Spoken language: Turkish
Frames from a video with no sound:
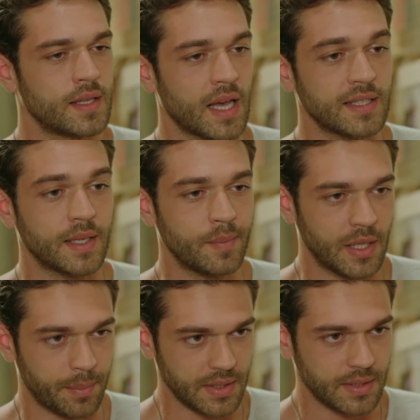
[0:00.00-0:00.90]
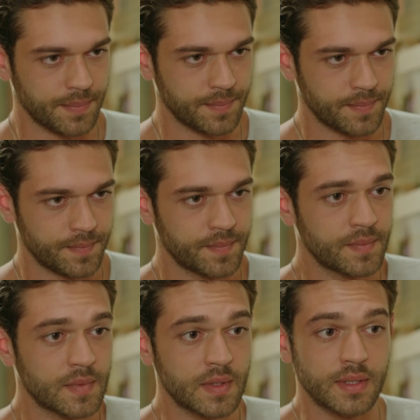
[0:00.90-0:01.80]
Yasemin'le biz
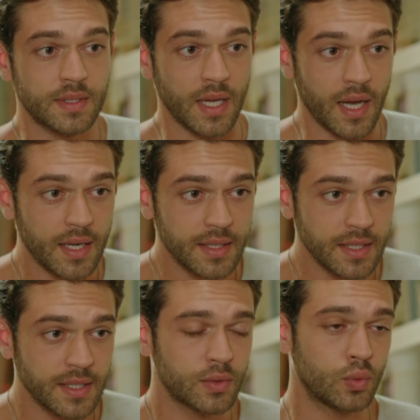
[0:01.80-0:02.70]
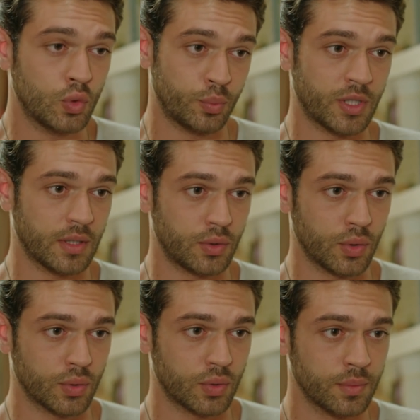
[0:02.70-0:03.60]
sadece sunum
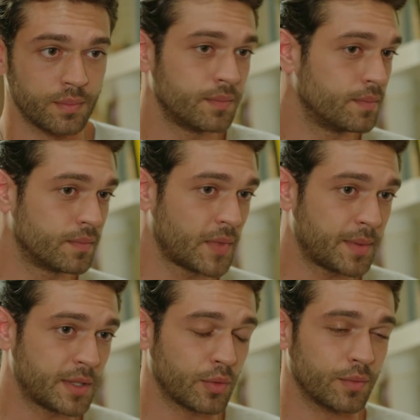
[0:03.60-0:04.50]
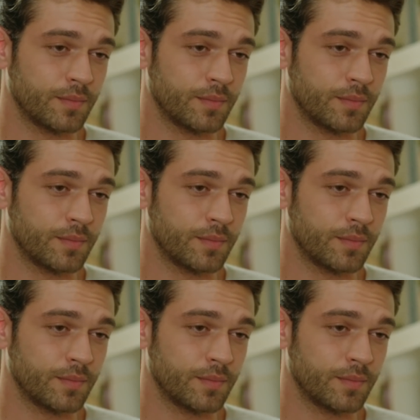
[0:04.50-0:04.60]
çalışıyorduk. Hepsi bu.